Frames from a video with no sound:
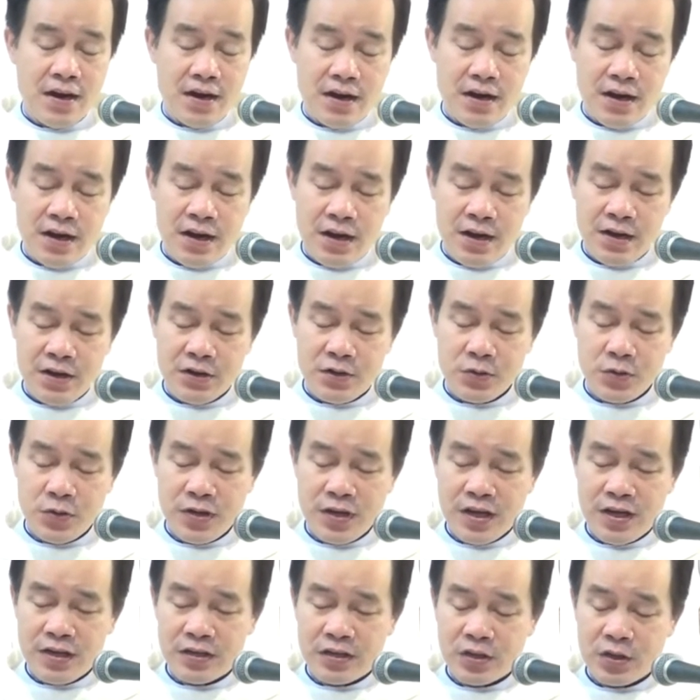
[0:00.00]
nơi Chúa
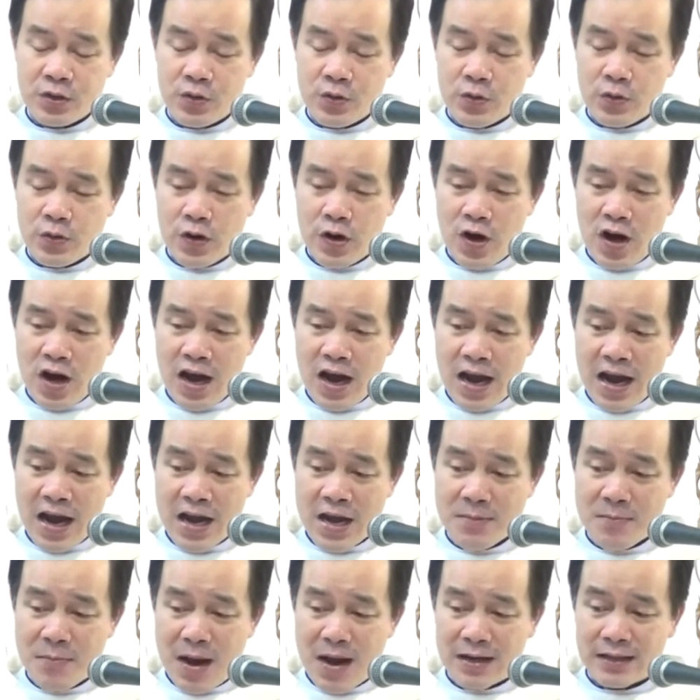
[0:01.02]
Giêsu có
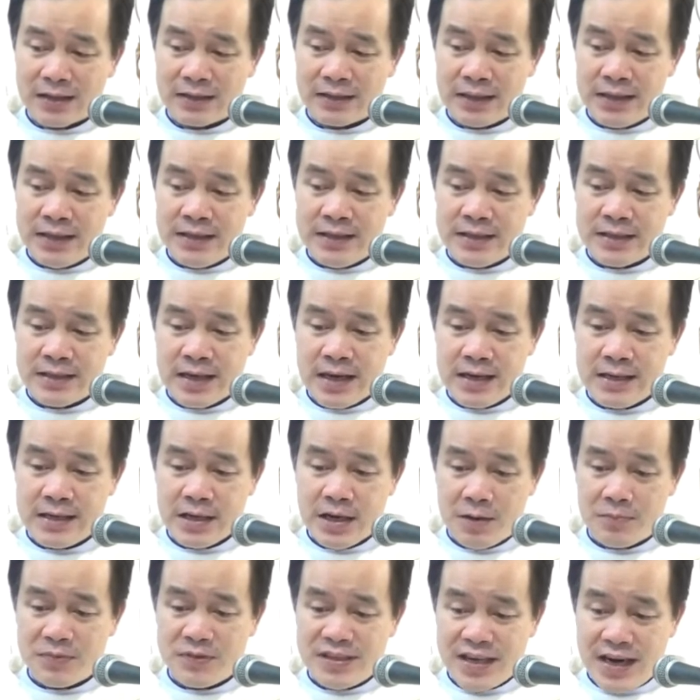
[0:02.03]
hai bản tính kết
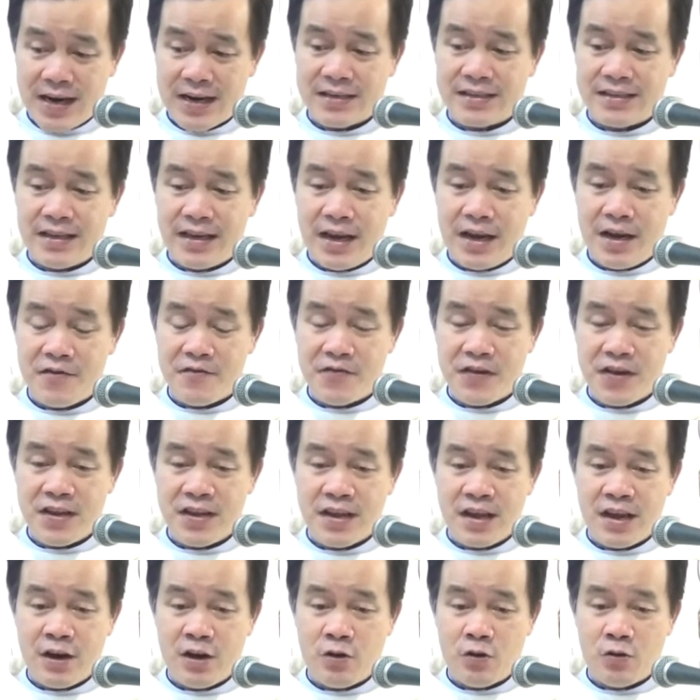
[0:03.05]
hợp chặt chẽ với
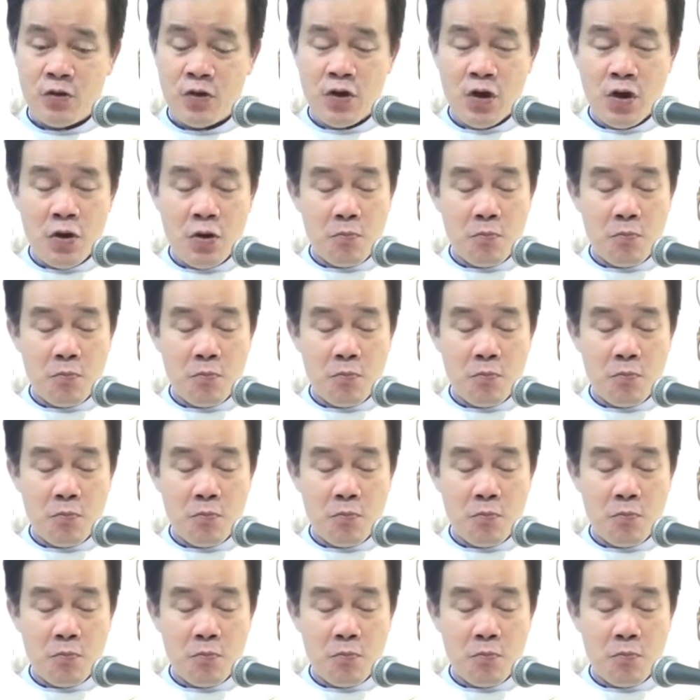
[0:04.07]
nhau.